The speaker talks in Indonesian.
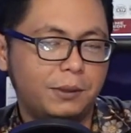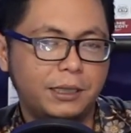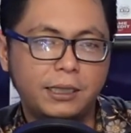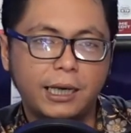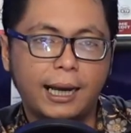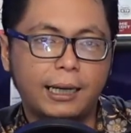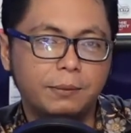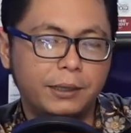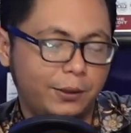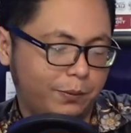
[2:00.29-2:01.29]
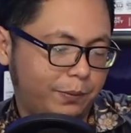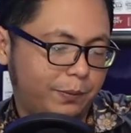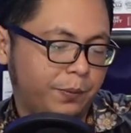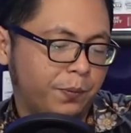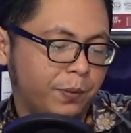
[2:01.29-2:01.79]
biasanya di aluminium
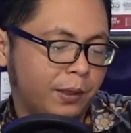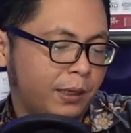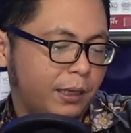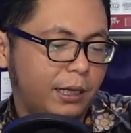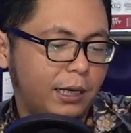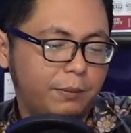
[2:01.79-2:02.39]
jadi